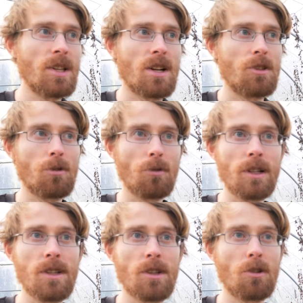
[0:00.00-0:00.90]
Die ist halt so
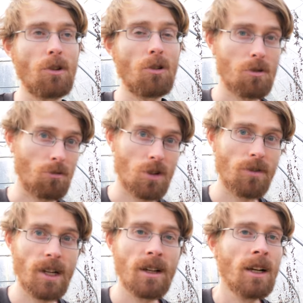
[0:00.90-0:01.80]
riesig und auch so
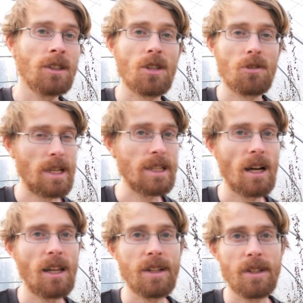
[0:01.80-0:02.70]
schwer, das geht
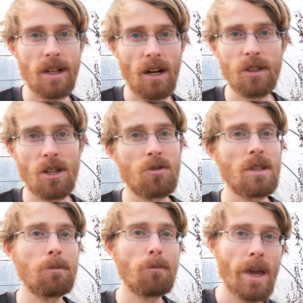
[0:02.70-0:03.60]
alleine gar nicht. Also
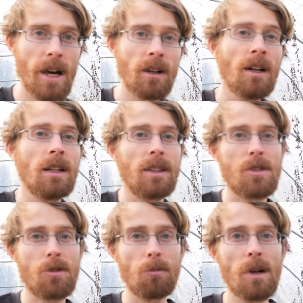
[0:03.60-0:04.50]
je mehr,
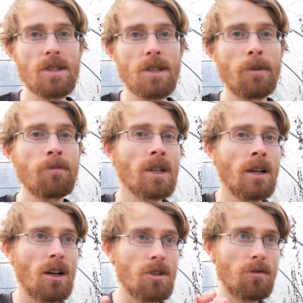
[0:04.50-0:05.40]
desto besser.
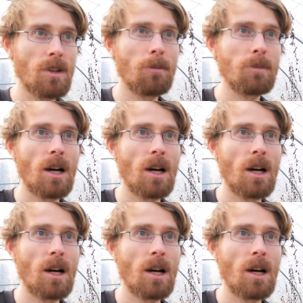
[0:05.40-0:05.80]
Also wir haben